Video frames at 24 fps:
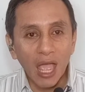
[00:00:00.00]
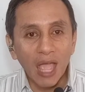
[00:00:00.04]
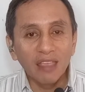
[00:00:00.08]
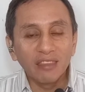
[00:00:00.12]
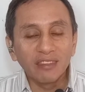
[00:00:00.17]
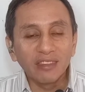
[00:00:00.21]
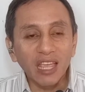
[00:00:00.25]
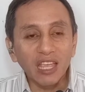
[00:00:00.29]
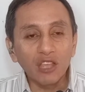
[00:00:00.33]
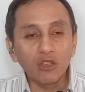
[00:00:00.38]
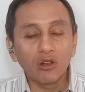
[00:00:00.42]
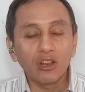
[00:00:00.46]

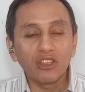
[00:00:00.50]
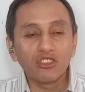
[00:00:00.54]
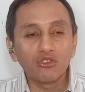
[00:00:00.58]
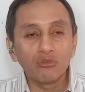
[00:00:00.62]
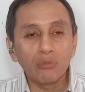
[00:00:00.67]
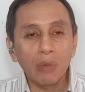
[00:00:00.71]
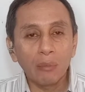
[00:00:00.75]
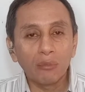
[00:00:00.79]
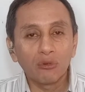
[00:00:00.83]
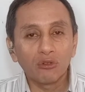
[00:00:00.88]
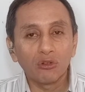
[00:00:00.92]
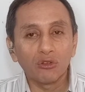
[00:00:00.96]
Si a ello le
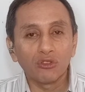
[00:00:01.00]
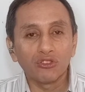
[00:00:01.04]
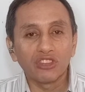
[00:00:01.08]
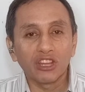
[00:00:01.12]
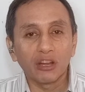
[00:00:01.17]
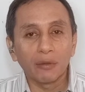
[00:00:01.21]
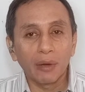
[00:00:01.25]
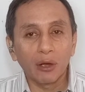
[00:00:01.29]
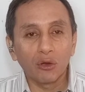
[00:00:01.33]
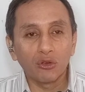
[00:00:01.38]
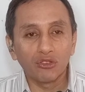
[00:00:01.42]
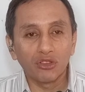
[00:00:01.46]
sumamos los
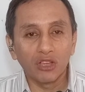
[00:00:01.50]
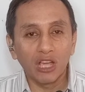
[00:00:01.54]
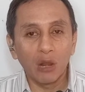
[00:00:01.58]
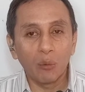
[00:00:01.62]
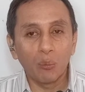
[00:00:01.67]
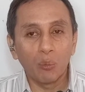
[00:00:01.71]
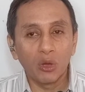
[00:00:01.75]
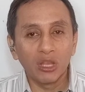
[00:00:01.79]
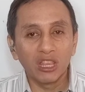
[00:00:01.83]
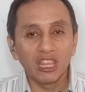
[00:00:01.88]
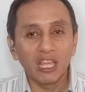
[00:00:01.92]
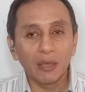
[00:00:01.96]
trabajos en
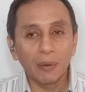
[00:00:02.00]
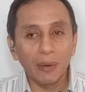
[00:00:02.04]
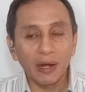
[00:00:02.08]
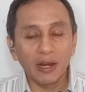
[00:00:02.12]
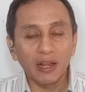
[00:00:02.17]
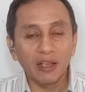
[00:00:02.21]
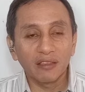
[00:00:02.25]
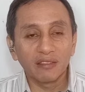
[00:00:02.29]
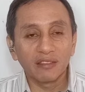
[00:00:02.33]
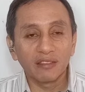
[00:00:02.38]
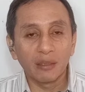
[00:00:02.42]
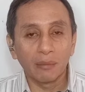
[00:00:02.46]
el puente
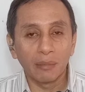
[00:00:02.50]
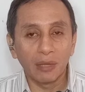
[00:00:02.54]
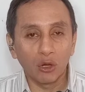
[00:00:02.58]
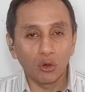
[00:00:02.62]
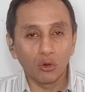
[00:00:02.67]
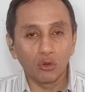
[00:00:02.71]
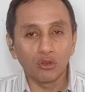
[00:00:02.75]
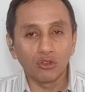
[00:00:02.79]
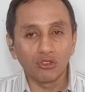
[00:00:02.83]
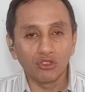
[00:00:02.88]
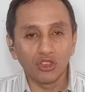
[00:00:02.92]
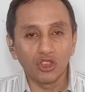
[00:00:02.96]
Vargas, también
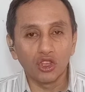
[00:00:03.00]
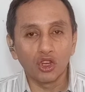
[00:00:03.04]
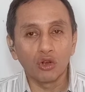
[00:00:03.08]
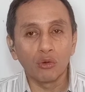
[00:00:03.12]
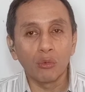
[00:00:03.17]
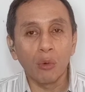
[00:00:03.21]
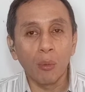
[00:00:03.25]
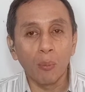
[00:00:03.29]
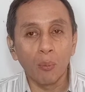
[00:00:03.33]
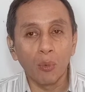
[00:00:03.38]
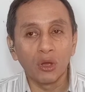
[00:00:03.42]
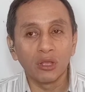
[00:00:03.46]
conocido
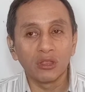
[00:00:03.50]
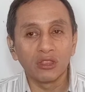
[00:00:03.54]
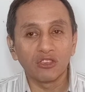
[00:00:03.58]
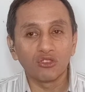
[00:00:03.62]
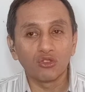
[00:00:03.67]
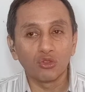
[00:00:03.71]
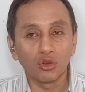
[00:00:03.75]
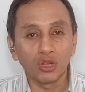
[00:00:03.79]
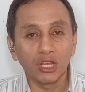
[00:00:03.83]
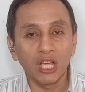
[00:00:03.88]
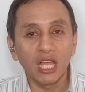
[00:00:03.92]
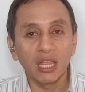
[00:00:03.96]
como puente
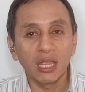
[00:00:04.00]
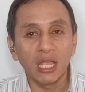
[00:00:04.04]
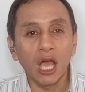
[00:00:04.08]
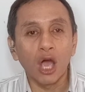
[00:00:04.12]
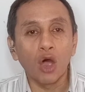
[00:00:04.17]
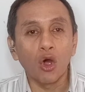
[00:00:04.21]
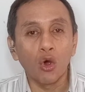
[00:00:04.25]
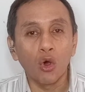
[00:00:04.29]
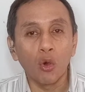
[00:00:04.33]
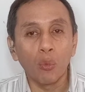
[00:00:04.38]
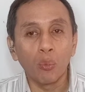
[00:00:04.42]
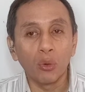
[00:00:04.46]

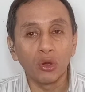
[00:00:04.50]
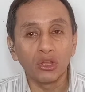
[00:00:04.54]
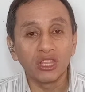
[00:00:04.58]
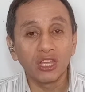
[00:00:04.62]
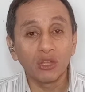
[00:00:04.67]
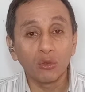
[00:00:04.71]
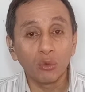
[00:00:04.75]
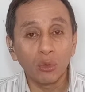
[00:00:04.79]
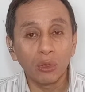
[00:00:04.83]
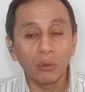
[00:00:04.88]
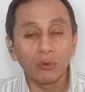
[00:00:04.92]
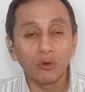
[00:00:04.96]
Sullana o puente
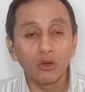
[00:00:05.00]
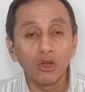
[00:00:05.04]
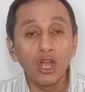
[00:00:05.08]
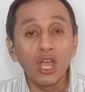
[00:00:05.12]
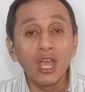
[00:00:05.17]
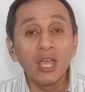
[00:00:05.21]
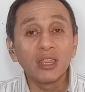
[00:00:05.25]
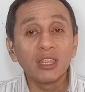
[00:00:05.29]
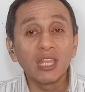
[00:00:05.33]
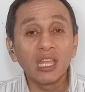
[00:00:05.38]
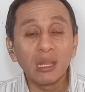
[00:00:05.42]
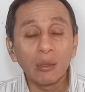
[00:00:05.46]
Nuevo,
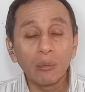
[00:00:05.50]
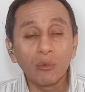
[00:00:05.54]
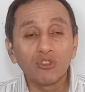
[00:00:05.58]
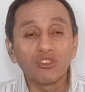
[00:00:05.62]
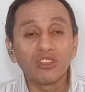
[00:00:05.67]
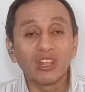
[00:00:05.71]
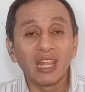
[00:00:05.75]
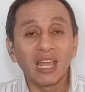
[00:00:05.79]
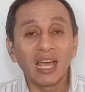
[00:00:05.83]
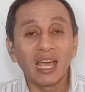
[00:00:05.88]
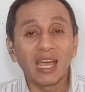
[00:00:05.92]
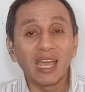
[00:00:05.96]

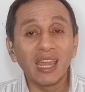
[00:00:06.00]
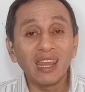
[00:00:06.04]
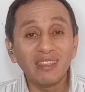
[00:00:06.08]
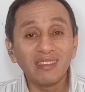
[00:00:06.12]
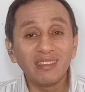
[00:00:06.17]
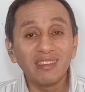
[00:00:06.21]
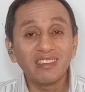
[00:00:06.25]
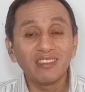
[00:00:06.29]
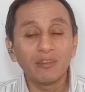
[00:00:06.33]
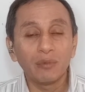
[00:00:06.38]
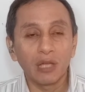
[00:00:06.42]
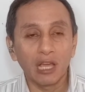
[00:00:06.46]
tenemos la
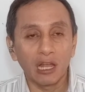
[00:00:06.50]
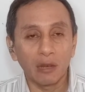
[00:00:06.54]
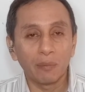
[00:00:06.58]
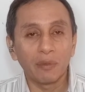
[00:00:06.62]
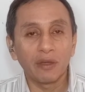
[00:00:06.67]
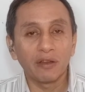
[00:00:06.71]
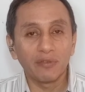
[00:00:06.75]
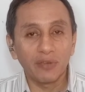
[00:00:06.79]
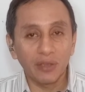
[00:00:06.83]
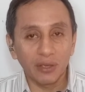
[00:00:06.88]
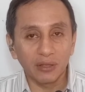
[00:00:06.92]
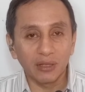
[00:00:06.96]
crisis vial
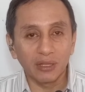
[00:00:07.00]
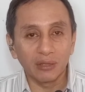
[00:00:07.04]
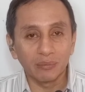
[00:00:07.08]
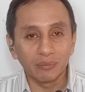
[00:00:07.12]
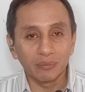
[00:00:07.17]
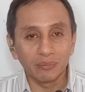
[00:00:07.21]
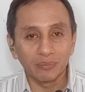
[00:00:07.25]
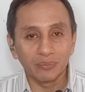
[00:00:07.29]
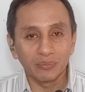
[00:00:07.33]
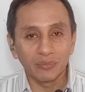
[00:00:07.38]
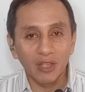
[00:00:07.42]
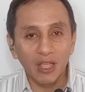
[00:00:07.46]
perfecta.
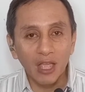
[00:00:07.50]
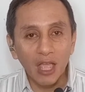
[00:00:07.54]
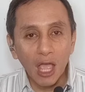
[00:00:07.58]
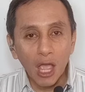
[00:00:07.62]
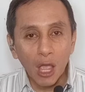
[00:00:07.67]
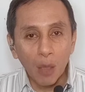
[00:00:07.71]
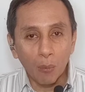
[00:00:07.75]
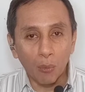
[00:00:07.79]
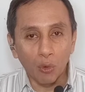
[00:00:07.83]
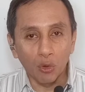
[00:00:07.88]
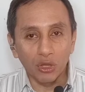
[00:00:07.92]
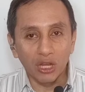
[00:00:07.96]

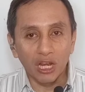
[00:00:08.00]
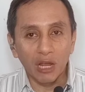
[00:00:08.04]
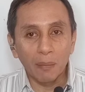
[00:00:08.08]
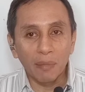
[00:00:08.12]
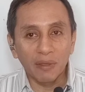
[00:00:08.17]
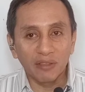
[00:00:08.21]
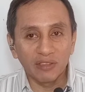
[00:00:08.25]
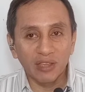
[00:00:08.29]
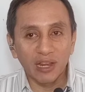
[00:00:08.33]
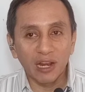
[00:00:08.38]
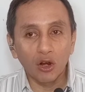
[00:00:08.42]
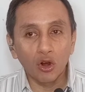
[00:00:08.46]
¿Podría
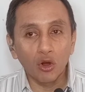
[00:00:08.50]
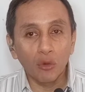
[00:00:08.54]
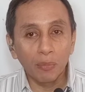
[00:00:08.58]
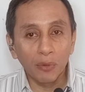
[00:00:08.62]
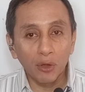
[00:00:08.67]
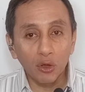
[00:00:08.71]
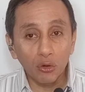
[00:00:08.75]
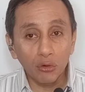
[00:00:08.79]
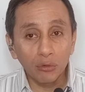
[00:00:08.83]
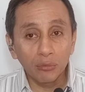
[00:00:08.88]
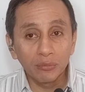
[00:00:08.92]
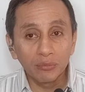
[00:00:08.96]
pasar algo
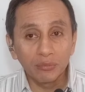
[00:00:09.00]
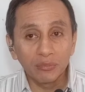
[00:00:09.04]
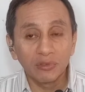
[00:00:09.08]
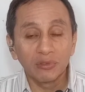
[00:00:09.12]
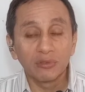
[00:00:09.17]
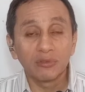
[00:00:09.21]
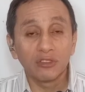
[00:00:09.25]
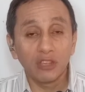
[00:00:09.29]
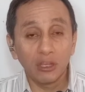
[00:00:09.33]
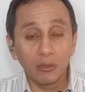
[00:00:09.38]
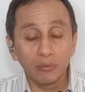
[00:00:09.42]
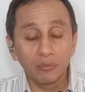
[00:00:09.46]
peor?
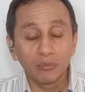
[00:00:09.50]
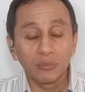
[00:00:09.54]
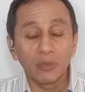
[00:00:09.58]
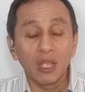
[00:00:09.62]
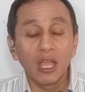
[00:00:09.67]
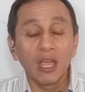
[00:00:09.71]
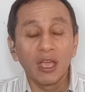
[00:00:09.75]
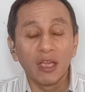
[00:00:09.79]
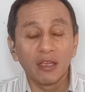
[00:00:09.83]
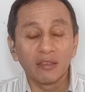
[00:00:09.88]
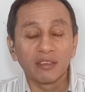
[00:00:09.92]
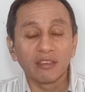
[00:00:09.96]
Sí,
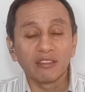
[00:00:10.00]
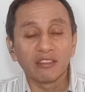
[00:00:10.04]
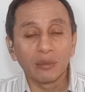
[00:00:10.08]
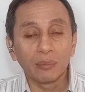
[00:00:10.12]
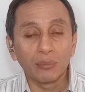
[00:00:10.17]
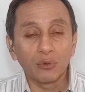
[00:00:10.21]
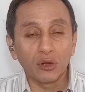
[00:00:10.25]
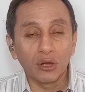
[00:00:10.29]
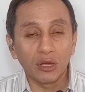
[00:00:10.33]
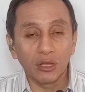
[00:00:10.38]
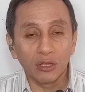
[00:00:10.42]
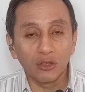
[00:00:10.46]
esta es
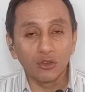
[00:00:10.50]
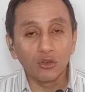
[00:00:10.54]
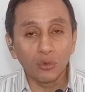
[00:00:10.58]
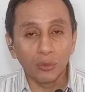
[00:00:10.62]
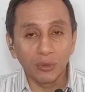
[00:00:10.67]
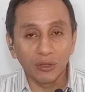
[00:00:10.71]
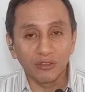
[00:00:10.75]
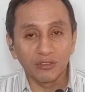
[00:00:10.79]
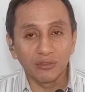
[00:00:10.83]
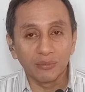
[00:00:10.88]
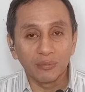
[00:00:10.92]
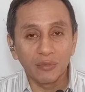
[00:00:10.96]
época de
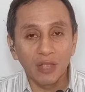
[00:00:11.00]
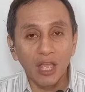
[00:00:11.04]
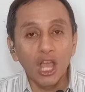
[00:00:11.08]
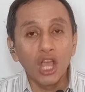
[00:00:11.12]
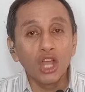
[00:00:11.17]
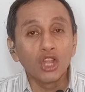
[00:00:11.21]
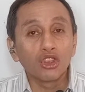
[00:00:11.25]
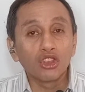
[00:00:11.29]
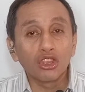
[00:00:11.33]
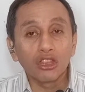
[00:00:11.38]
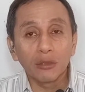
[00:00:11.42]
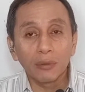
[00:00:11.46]
lluvias.
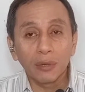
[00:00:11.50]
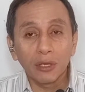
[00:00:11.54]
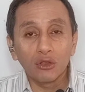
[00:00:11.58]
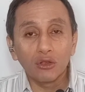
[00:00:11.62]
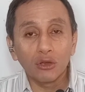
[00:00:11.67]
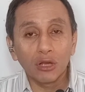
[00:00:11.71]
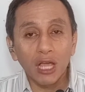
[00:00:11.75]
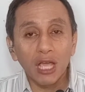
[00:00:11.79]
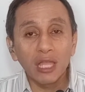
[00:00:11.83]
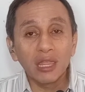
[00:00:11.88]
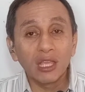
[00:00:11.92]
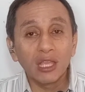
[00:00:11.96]
Todavía
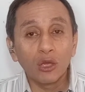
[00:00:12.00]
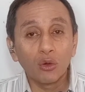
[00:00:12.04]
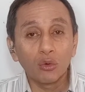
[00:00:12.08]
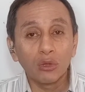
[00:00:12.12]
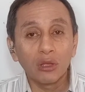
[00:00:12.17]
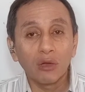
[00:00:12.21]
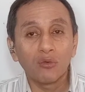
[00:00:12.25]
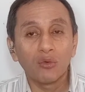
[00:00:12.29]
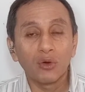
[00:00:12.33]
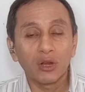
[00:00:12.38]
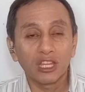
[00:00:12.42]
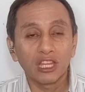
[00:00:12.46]
no cae
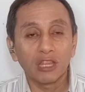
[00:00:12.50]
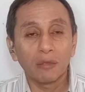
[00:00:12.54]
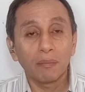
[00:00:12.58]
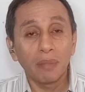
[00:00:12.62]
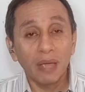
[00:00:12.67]
ninguna fuerte,